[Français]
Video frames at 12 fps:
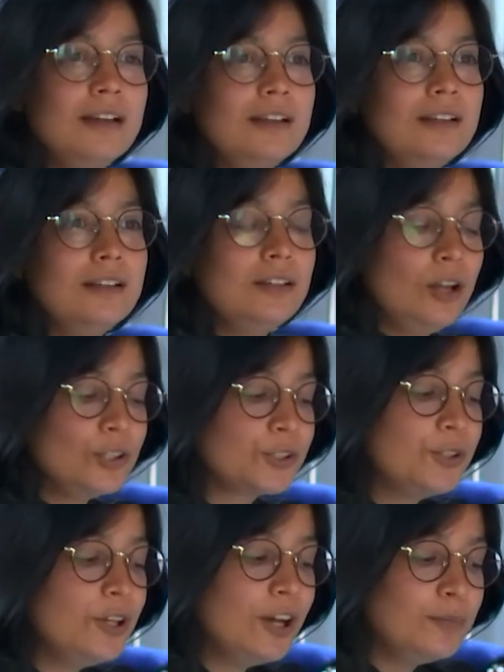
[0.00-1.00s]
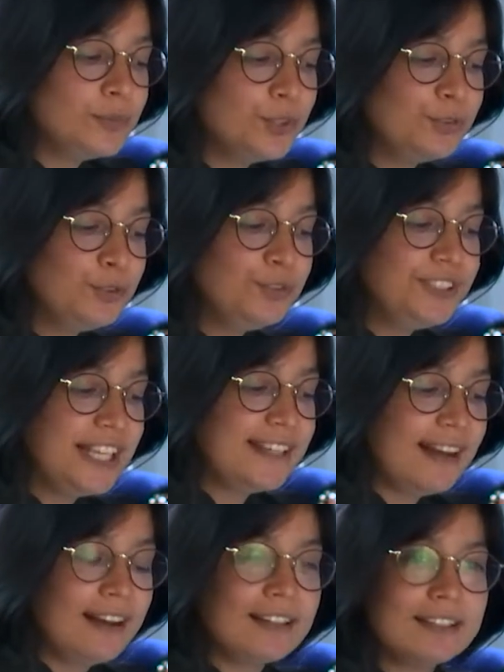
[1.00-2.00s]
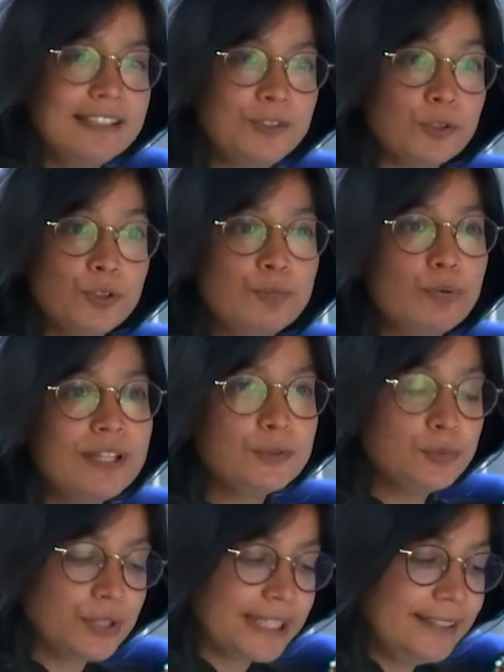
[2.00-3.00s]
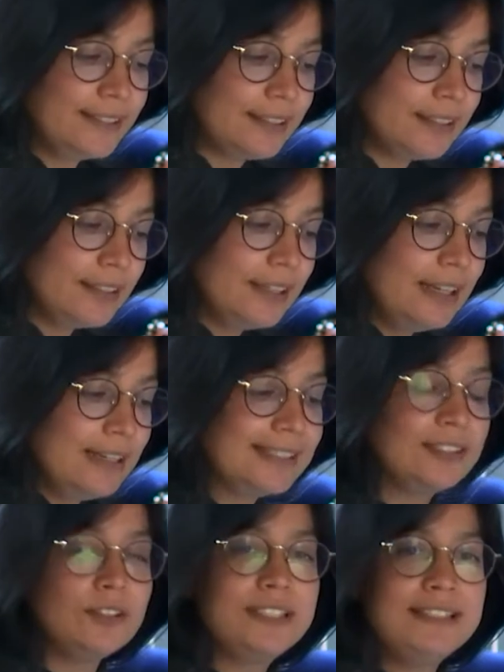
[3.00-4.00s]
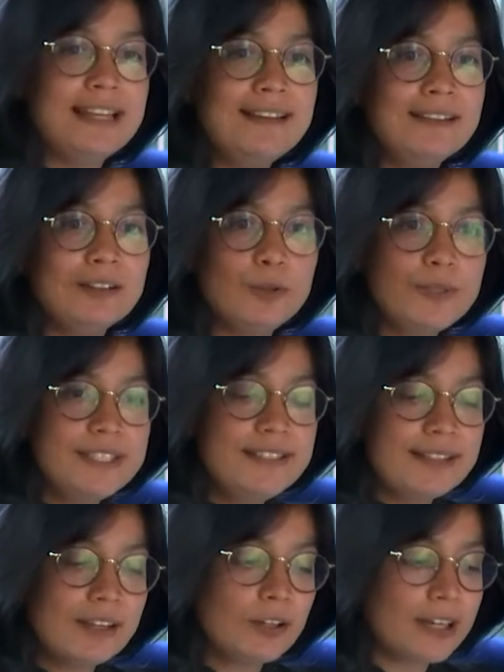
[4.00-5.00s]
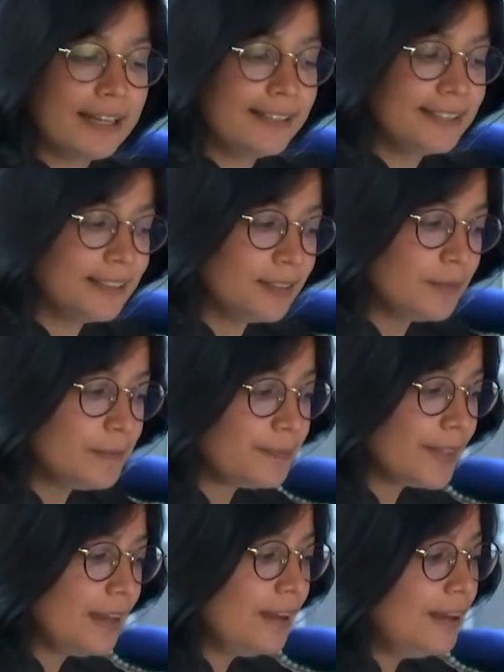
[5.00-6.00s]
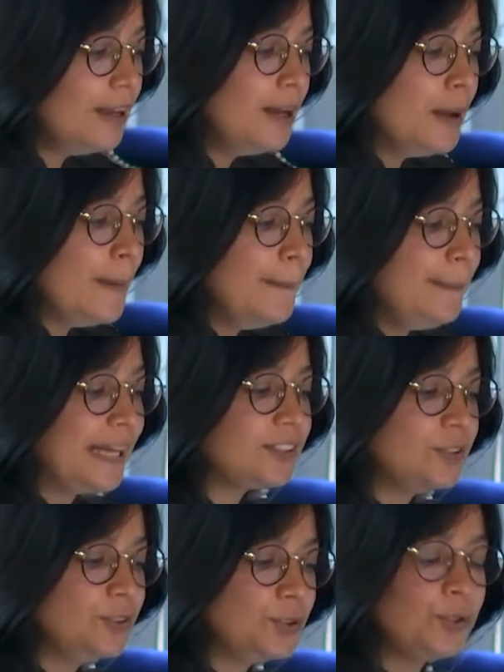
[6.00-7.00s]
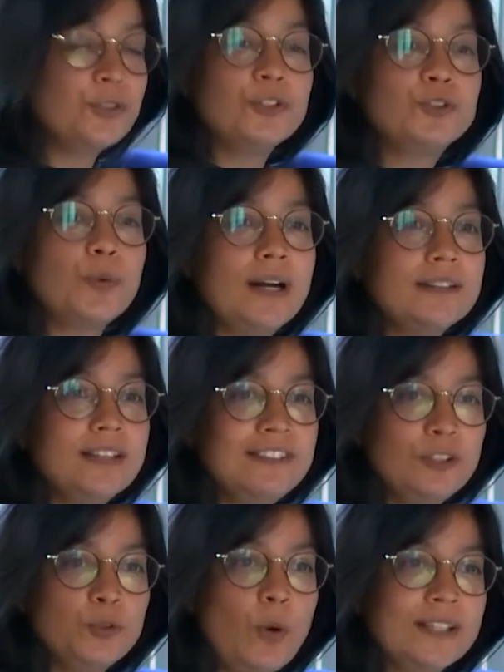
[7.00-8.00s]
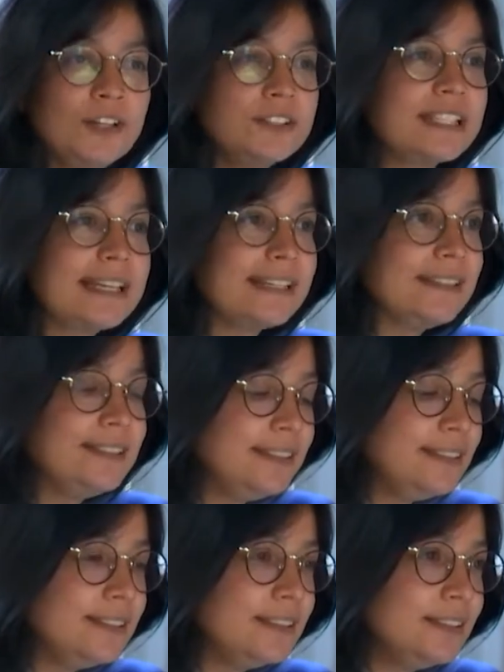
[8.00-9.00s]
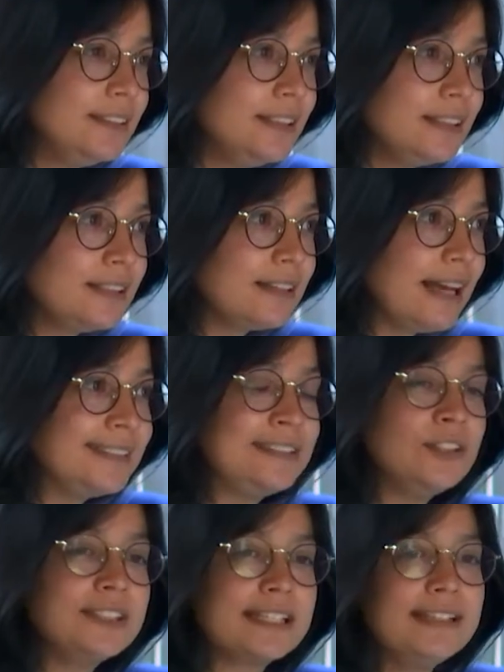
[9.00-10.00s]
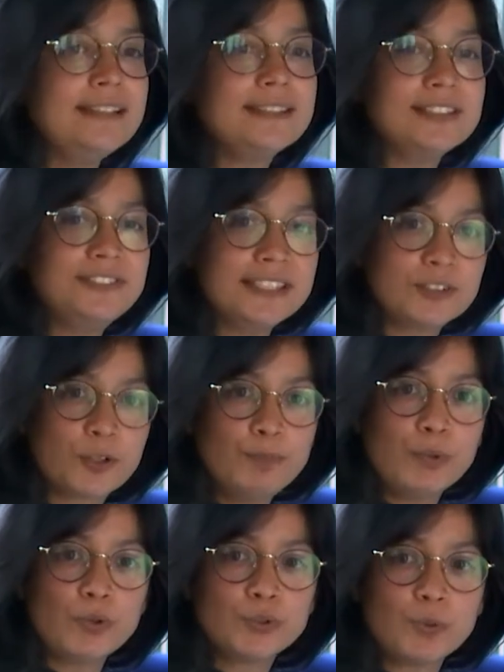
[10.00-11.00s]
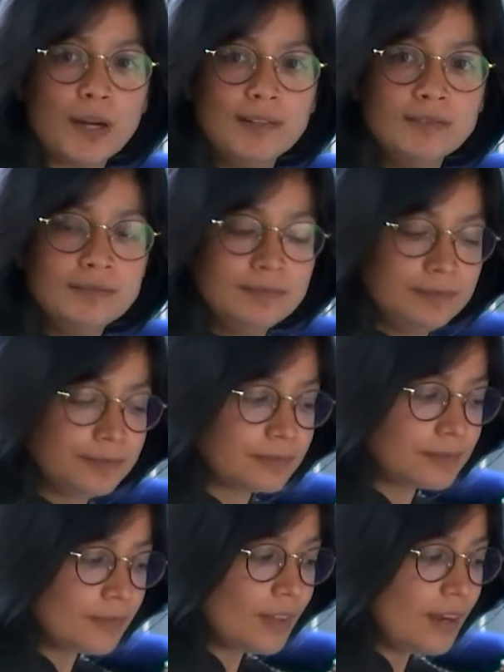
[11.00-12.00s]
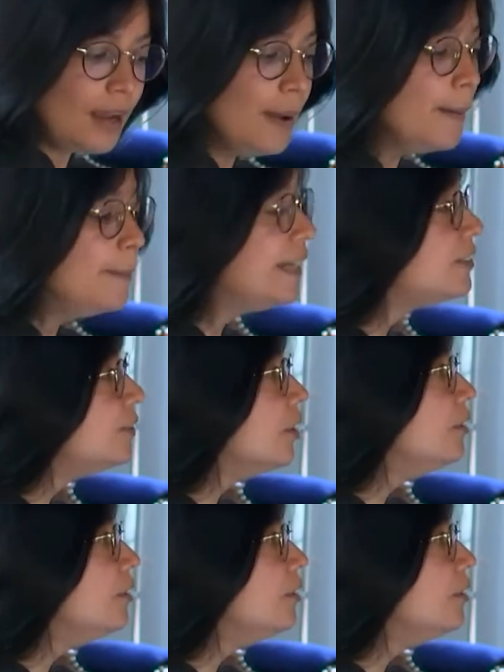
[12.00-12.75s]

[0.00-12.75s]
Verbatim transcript: Lorsque l'homme, devenu vieillard, est sur le point de mourir, la sentinelle lui dit à l'oreille Personne d'autre que toi n'avait le droit d'entrer ici car cette entrée n'était faite que pour toi. Maintenant,